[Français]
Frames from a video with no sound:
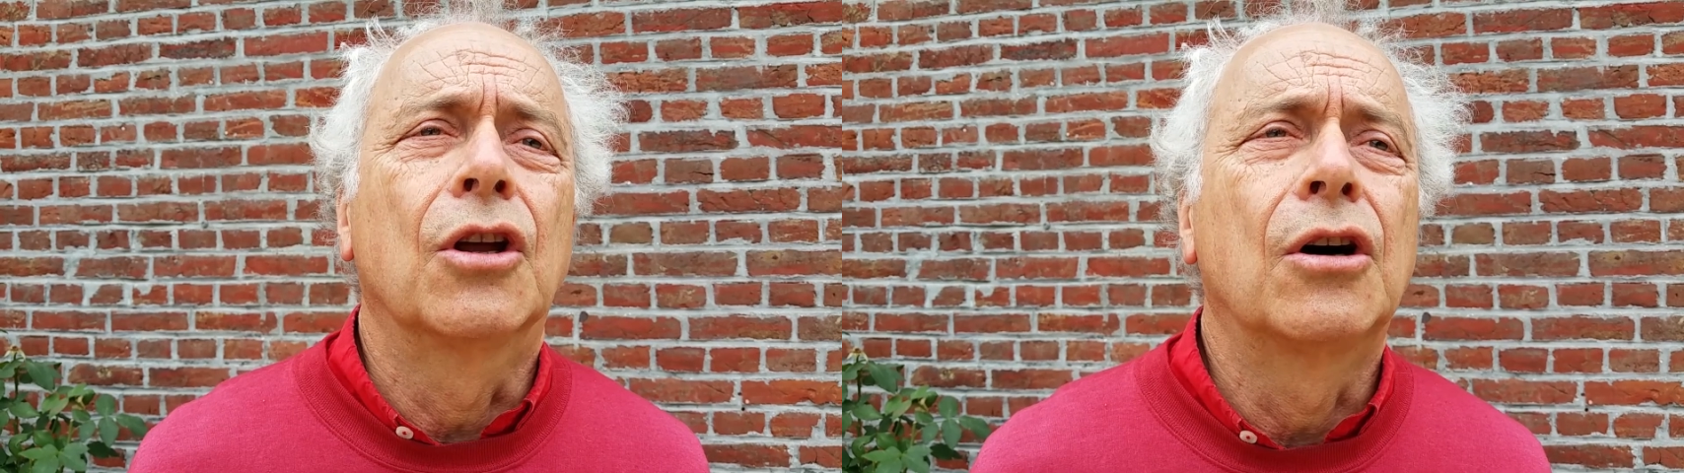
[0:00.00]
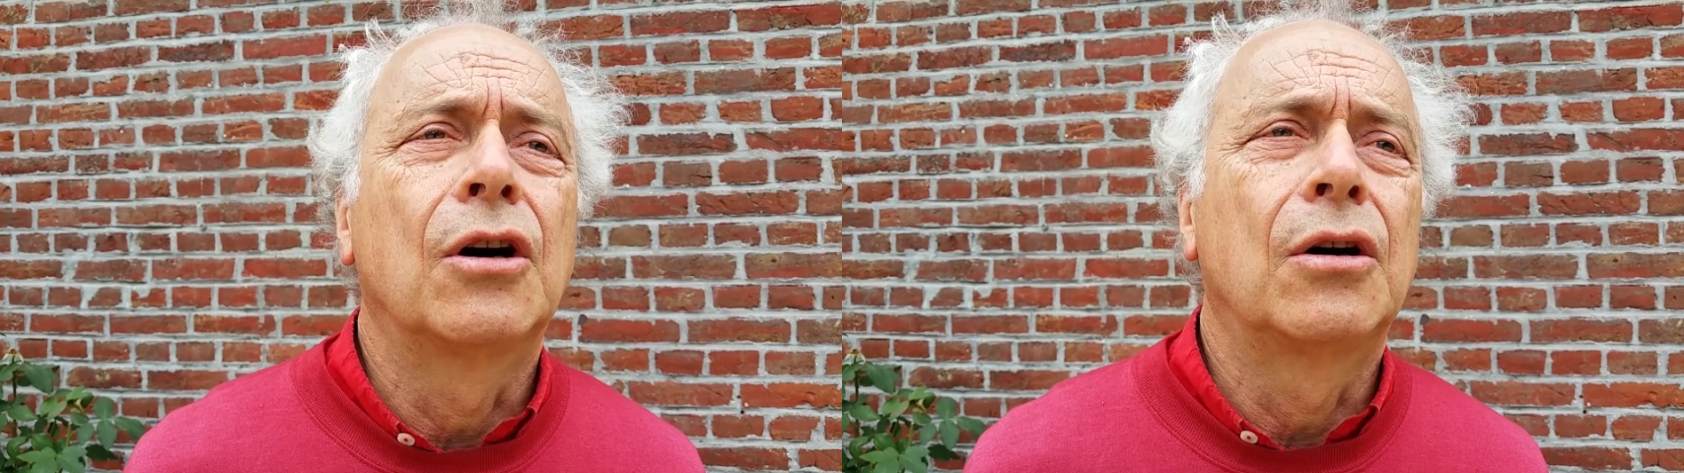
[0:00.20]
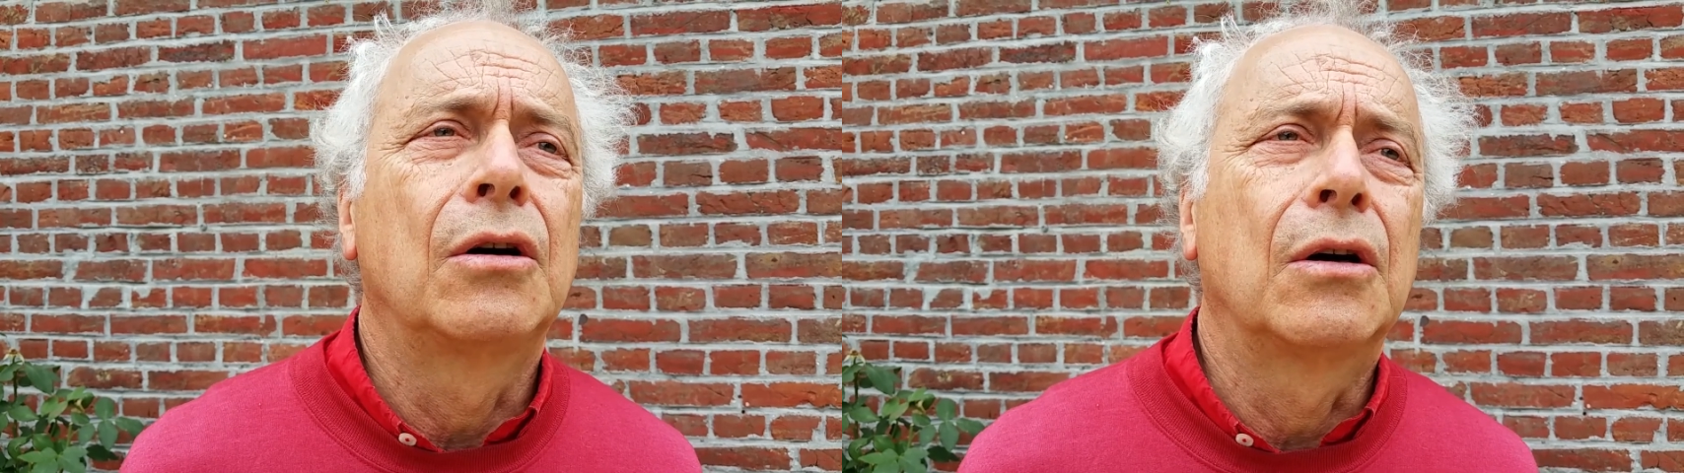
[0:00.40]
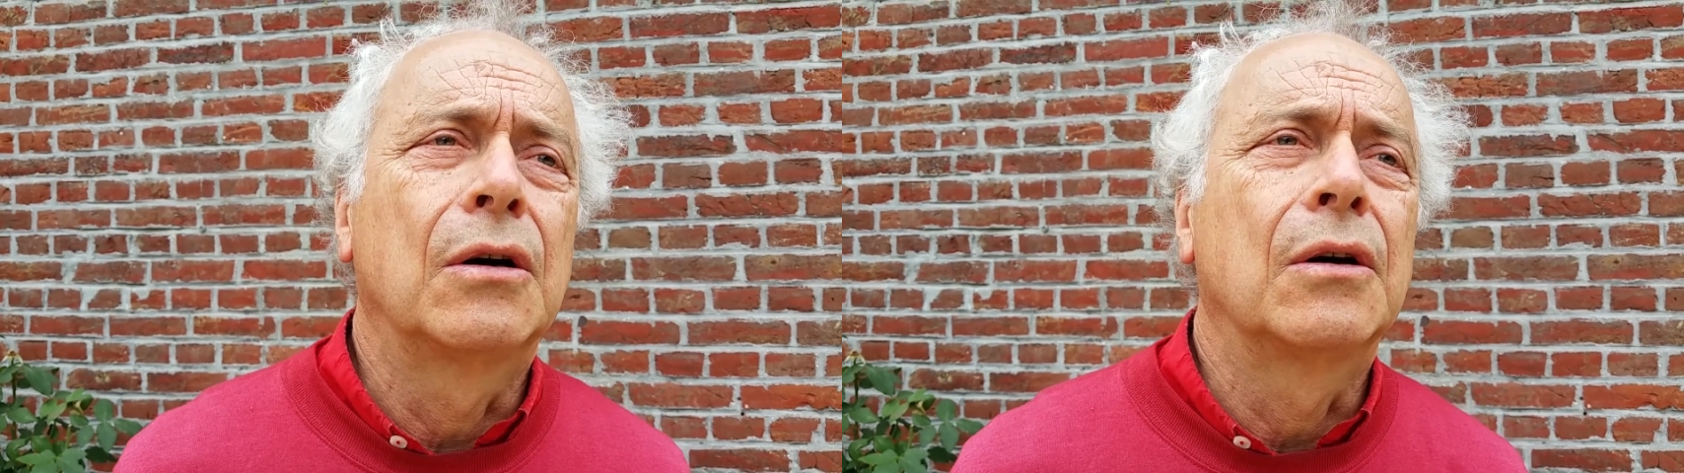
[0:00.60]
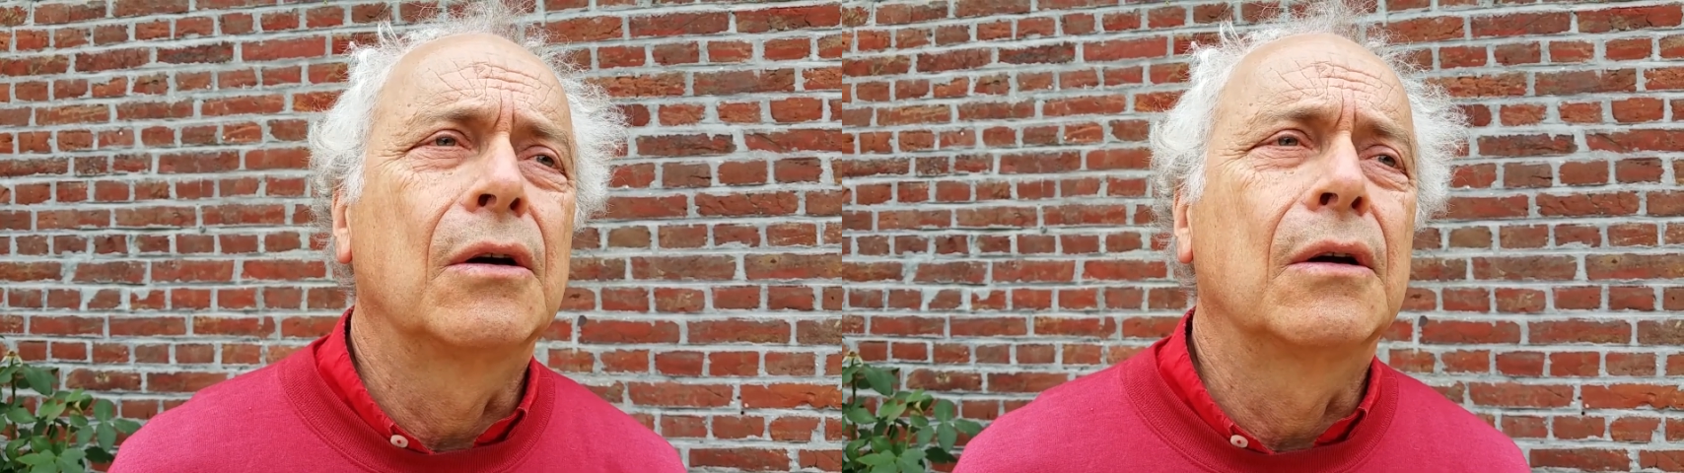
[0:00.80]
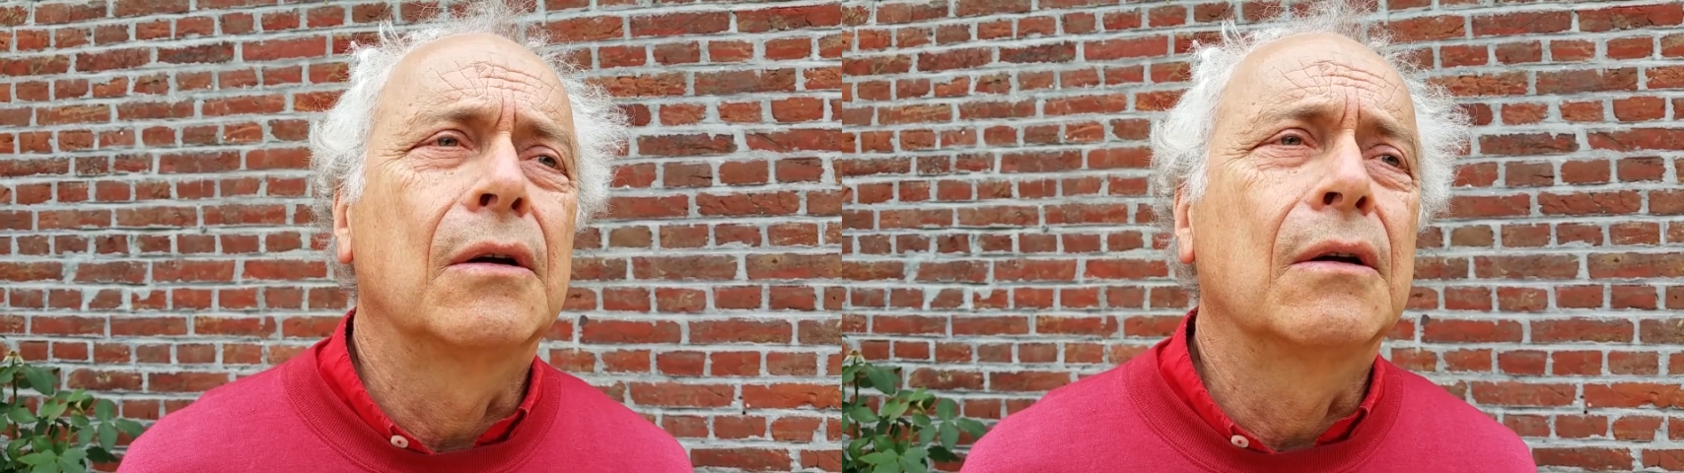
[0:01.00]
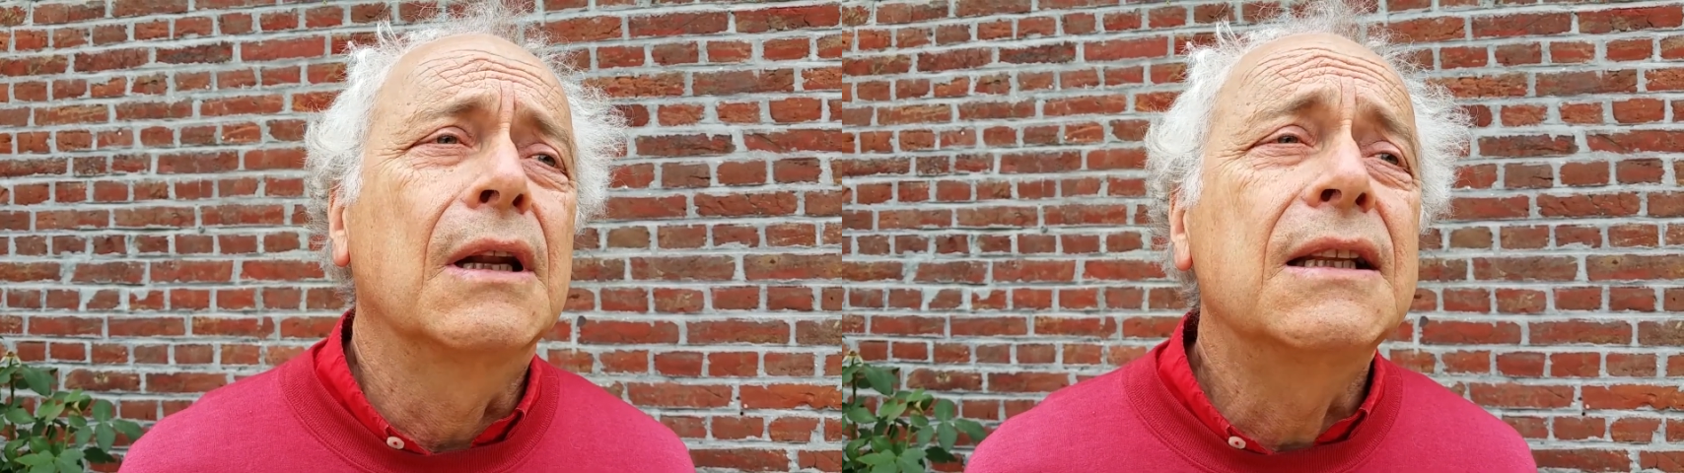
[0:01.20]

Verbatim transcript: dans euh,